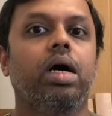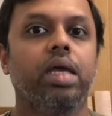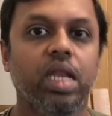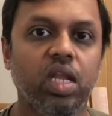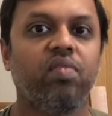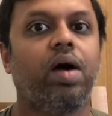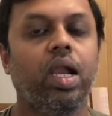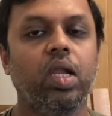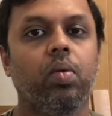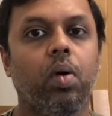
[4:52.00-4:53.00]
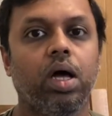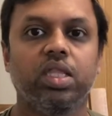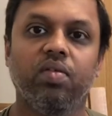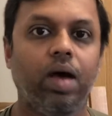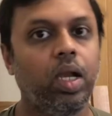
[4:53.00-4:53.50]
என்ன வேல்யூவோ
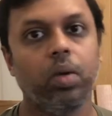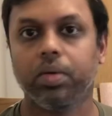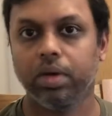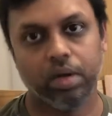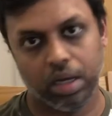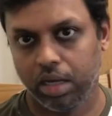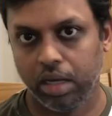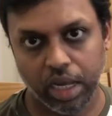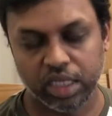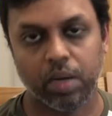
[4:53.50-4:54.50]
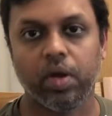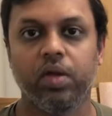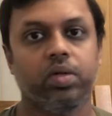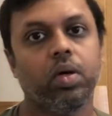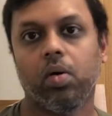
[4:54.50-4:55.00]
அந்த வேல்யூவுக்கு ஏற்ற மாதிரி
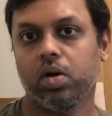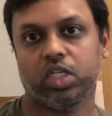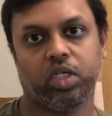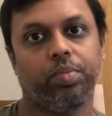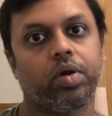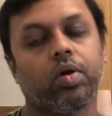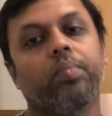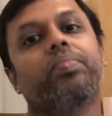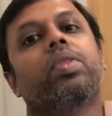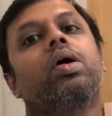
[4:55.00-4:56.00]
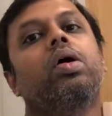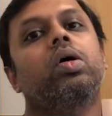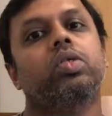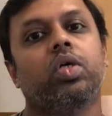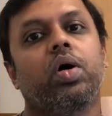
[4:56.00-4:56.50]
வந்து ஓனர்ஷிப் இருக்கும்
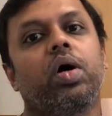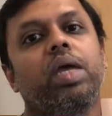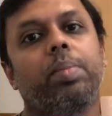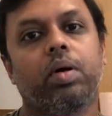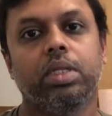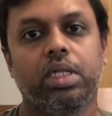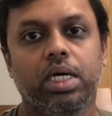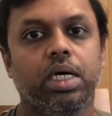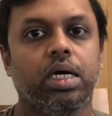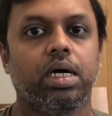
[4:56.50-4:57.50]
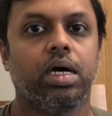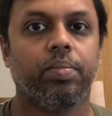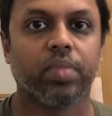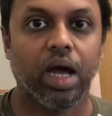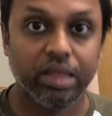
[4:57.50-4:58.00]
ஸோ இப்போ வந்து
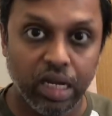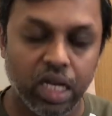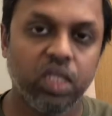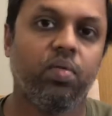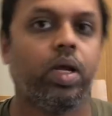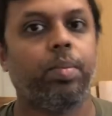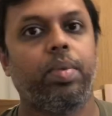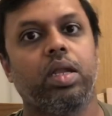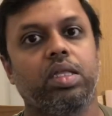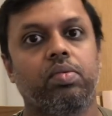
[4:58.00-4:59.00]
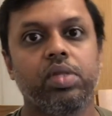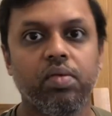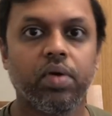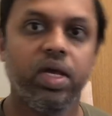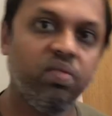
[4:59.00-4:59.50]
அதுலேருந்து வர பணத்தை வந்து
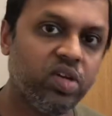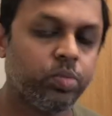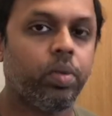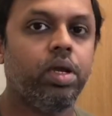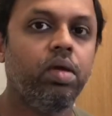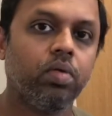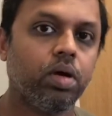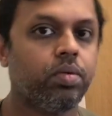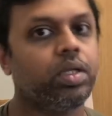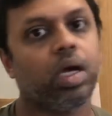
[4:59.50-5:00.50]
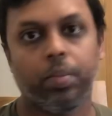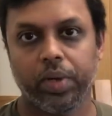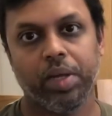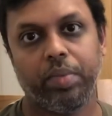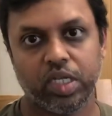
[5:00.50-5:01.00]
இவங்க இன்வெஸ்ட் பண்ணி இவங்க வந்து
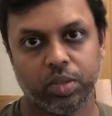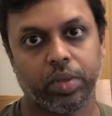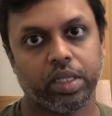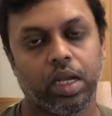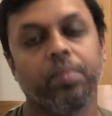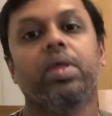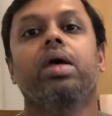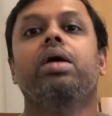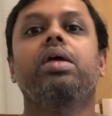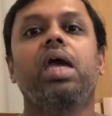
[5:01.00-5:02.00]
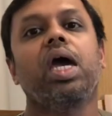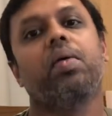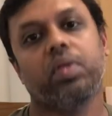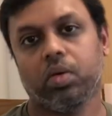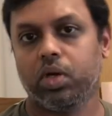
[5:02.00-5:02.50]
கம்பெனியை பெருசுப்படுத்தலாம் ஏன்
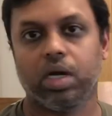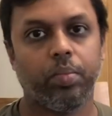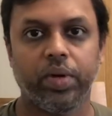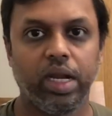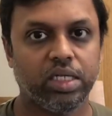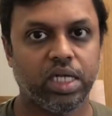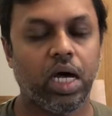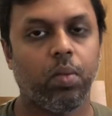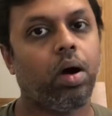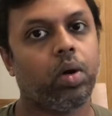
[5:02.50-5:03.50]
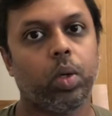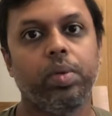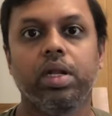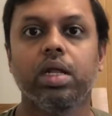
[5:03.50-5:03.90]
வந்து ஒரு கம்பெனியில் ஷேர் வாங்கணும் அப்படின்னா